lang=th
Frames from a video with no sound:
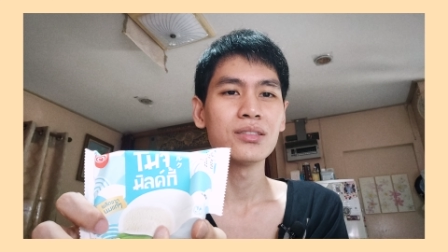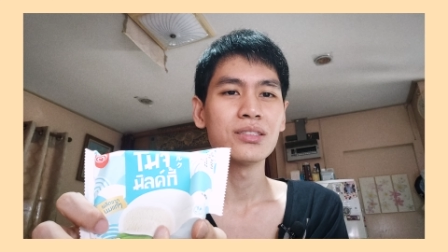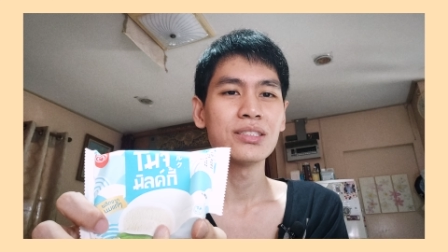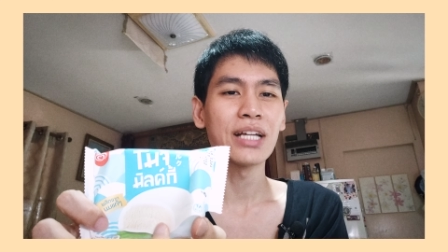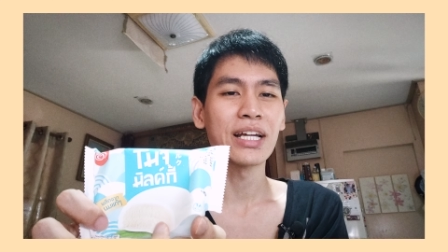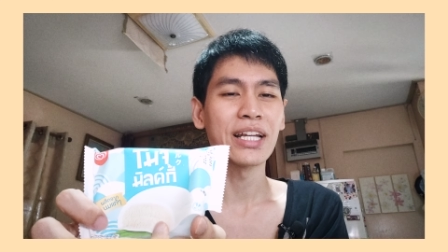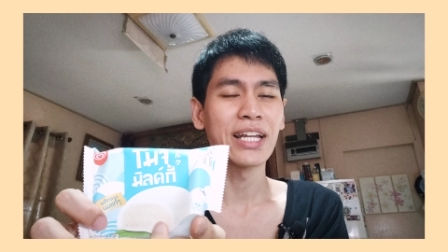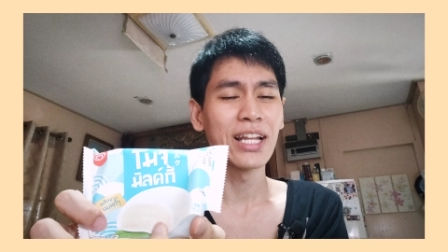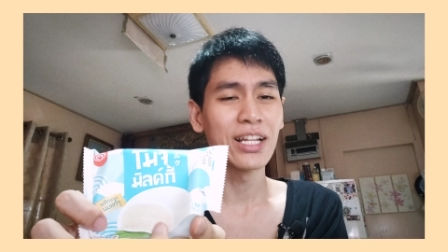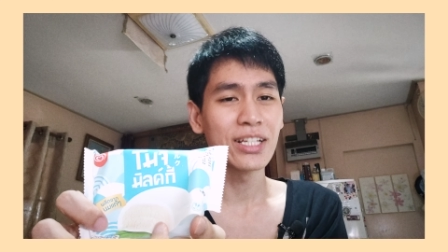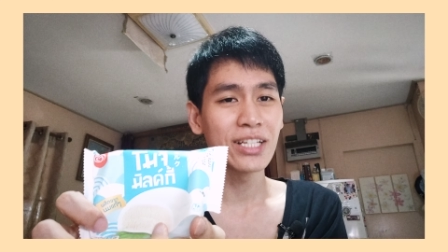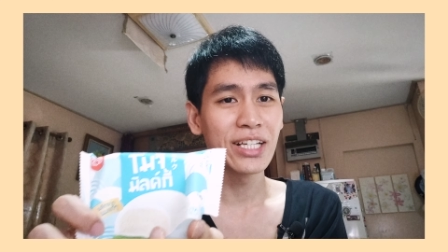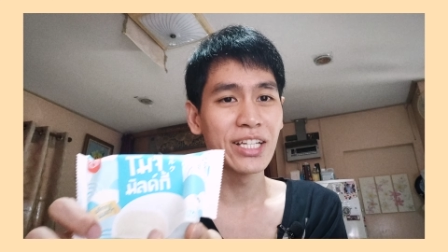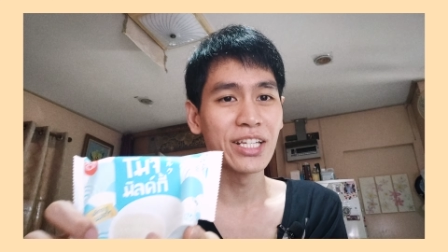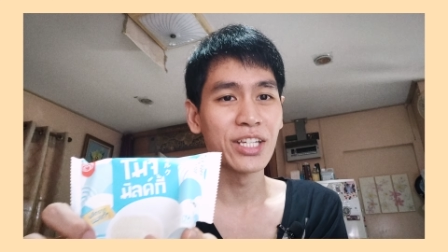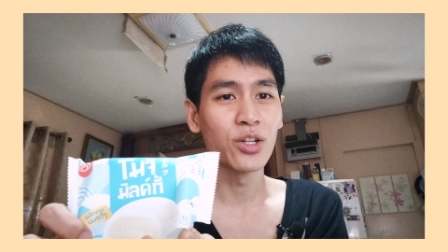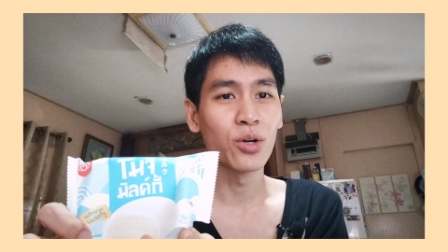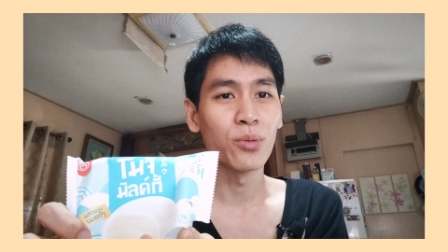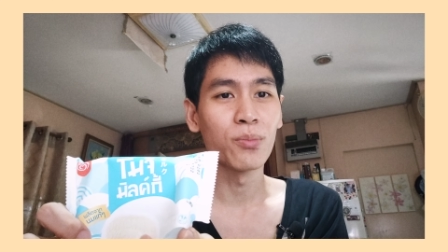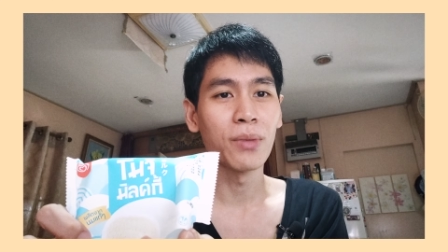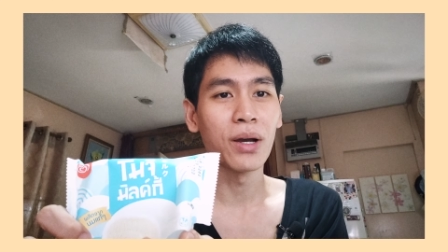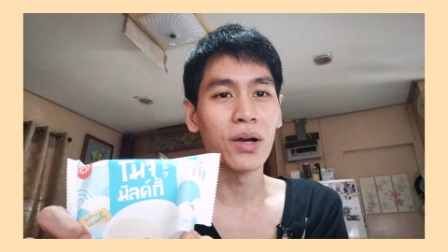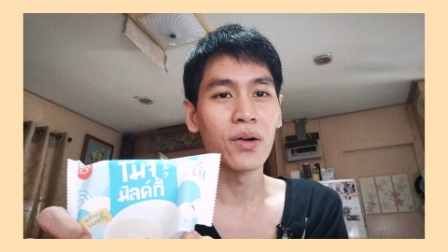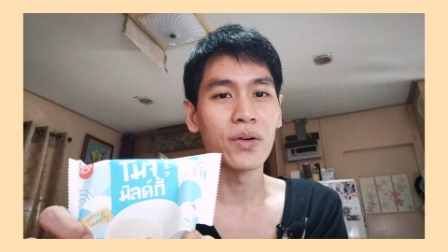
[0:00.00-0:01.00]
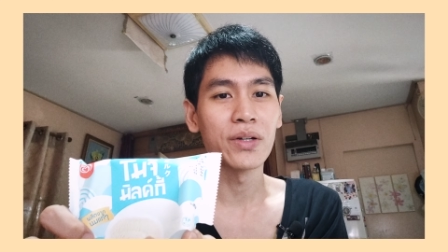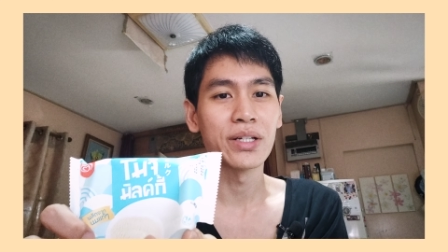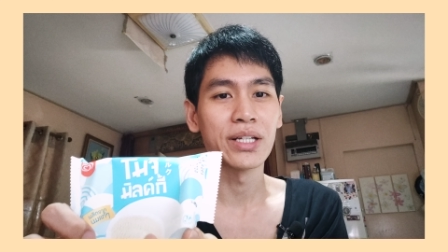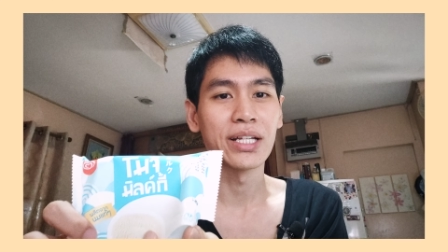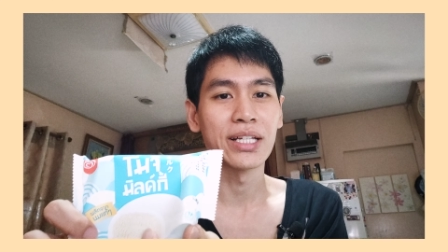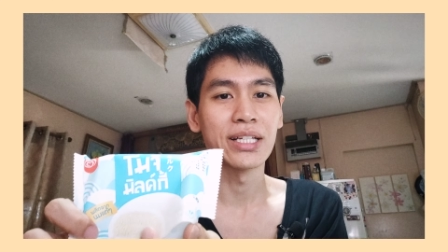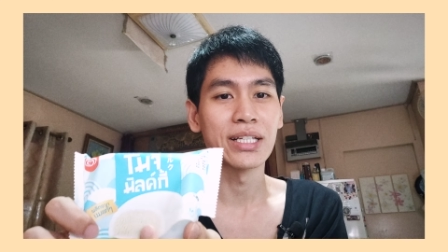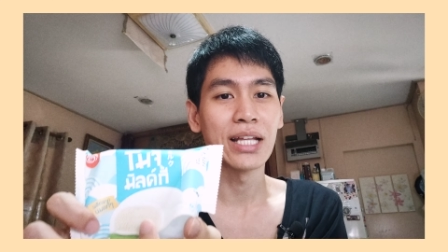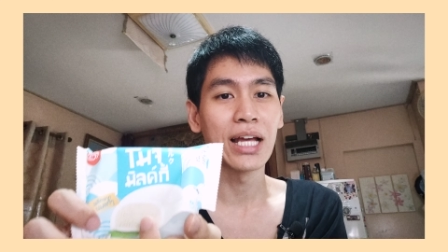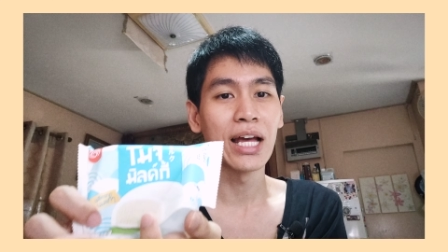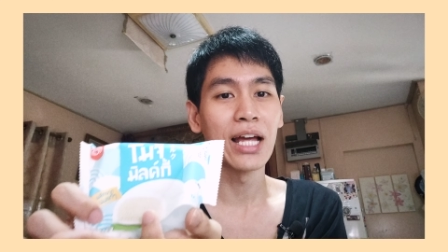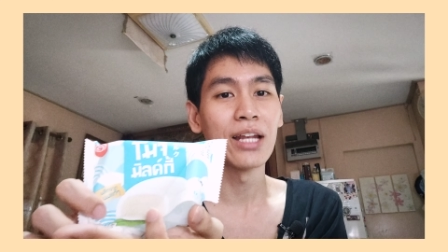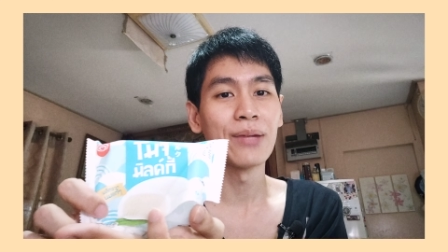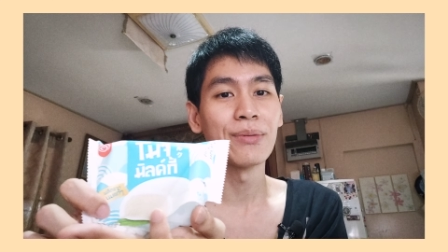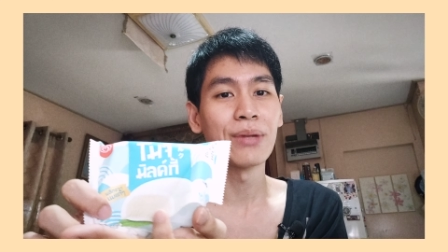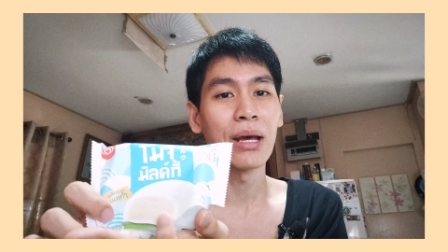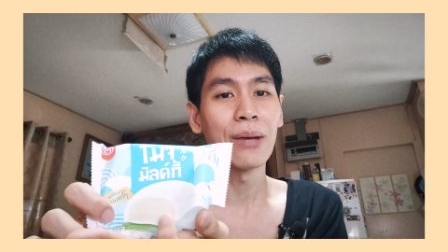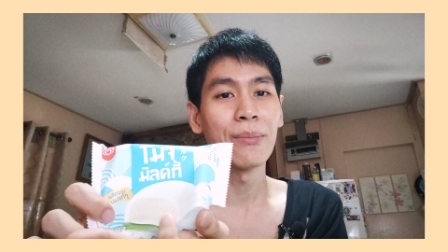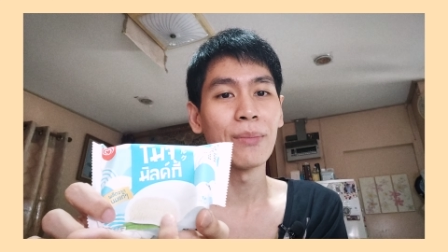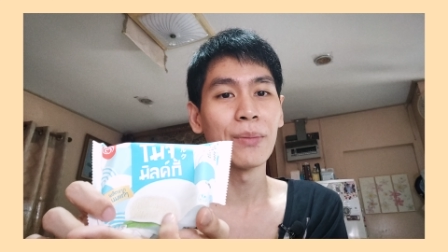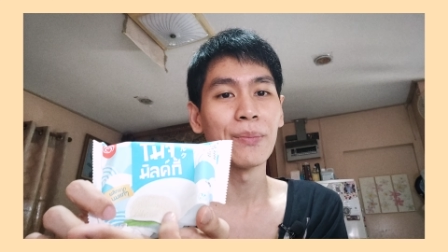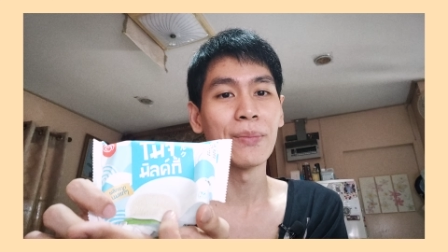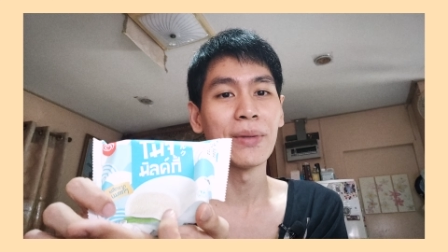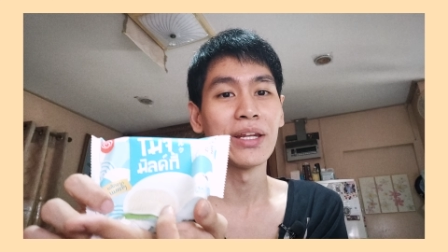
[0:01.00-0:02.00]
อยากได้กินนมมากกว่านี้ ถ้า
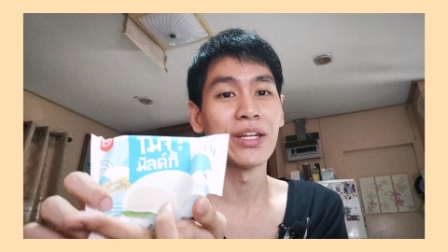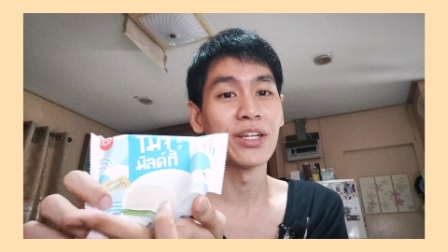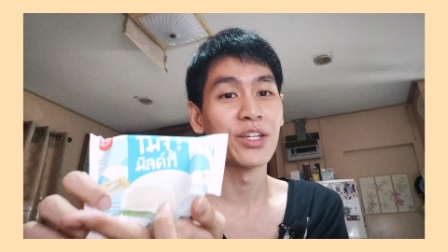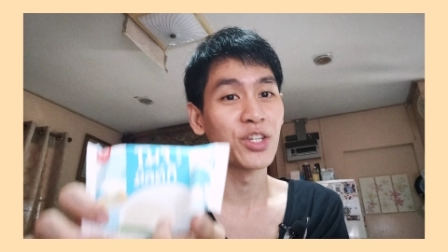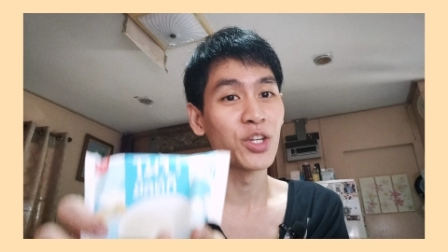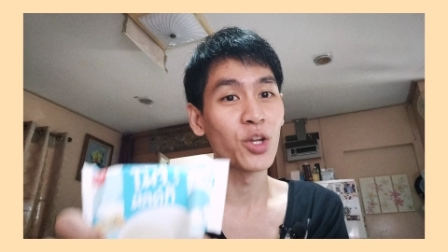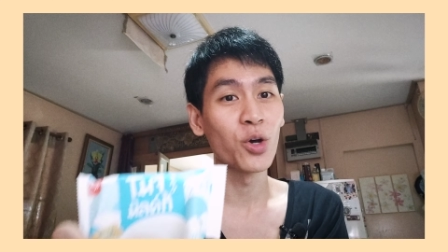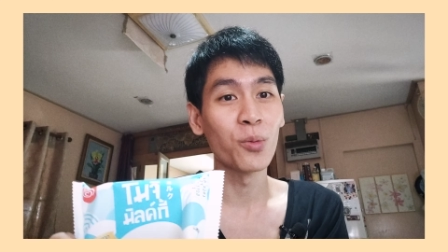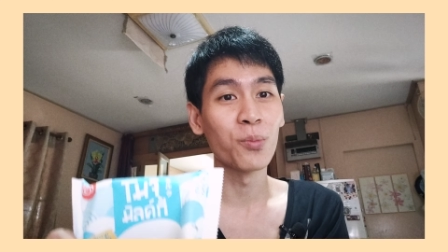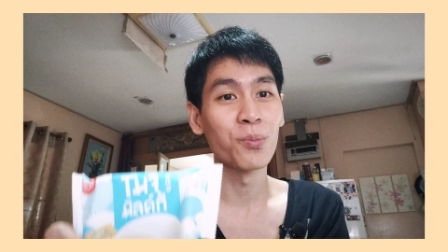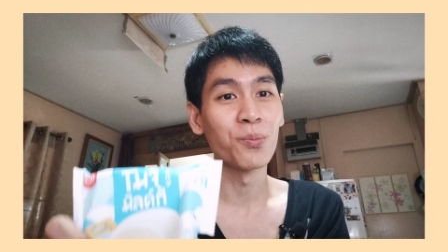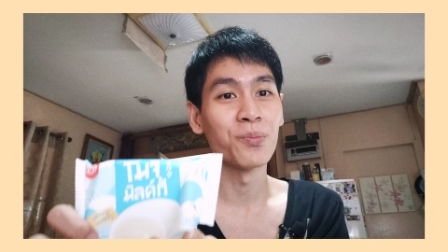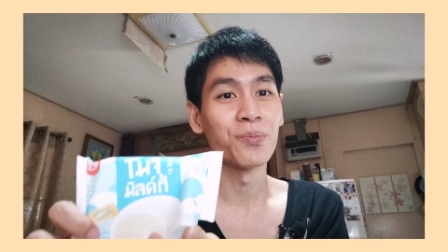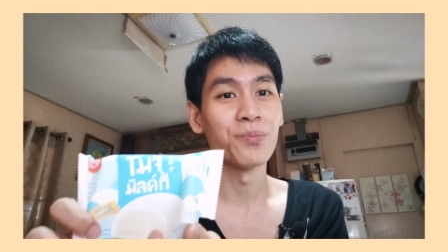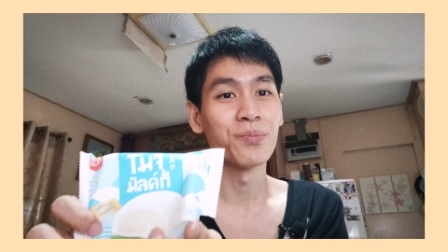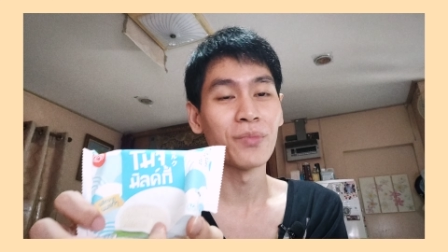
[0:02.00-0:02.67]
ถ้ามันเป็นนม